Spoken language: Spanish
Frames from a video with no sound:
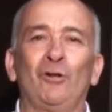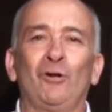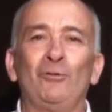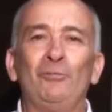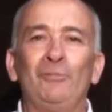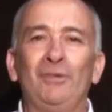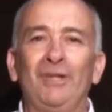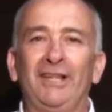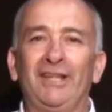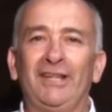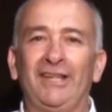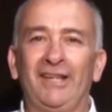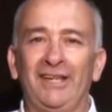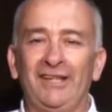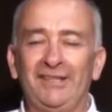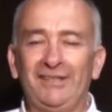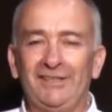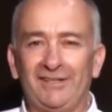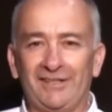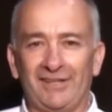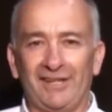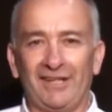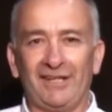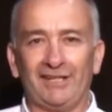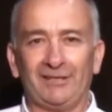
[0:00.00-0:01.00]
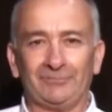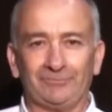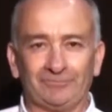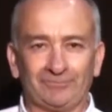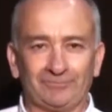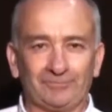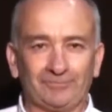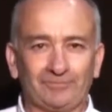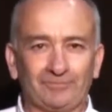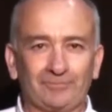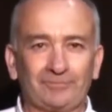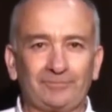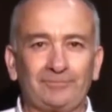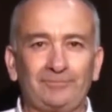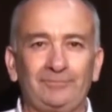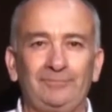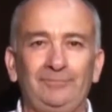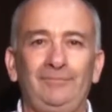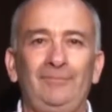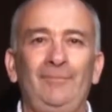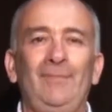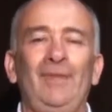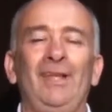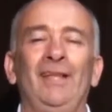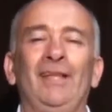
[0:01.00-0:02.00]
2015
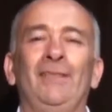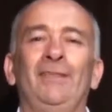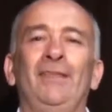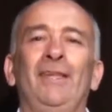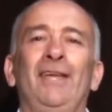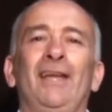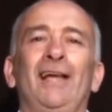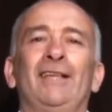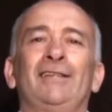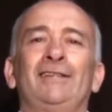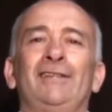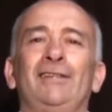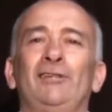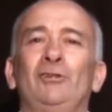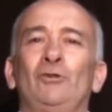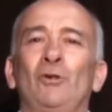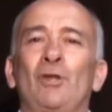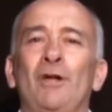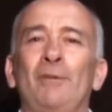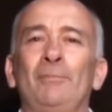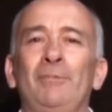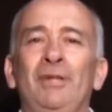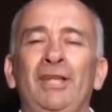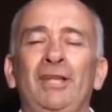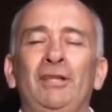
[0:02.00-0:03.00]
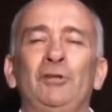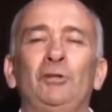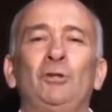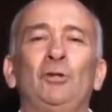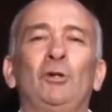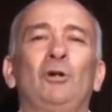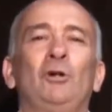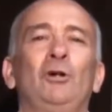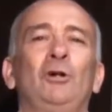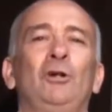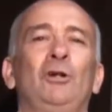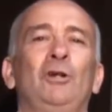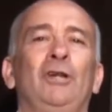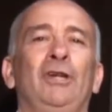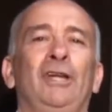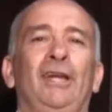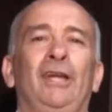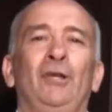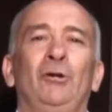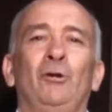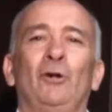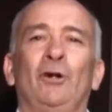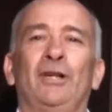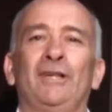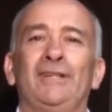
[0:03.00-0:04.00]
de asesoramiento
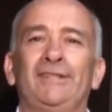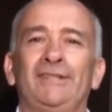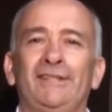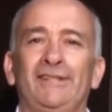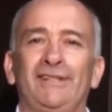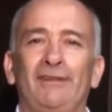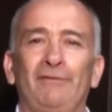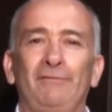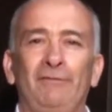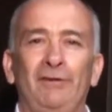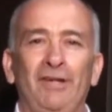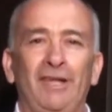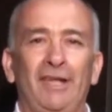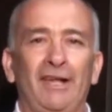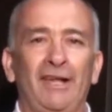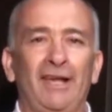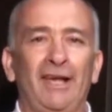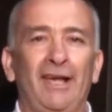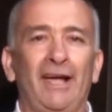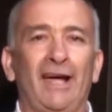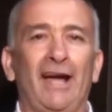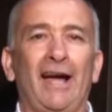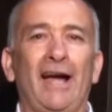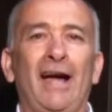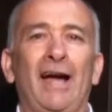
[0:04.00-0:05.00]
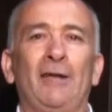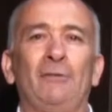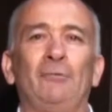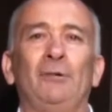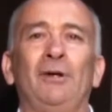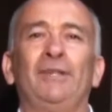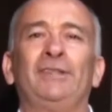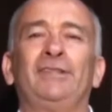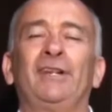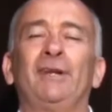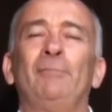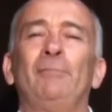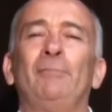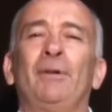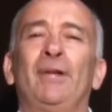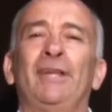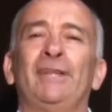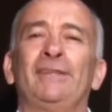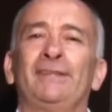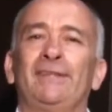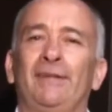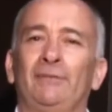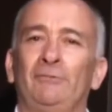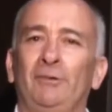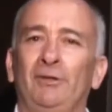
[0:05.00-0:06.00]
en lo que se refiere a nuestra empresa.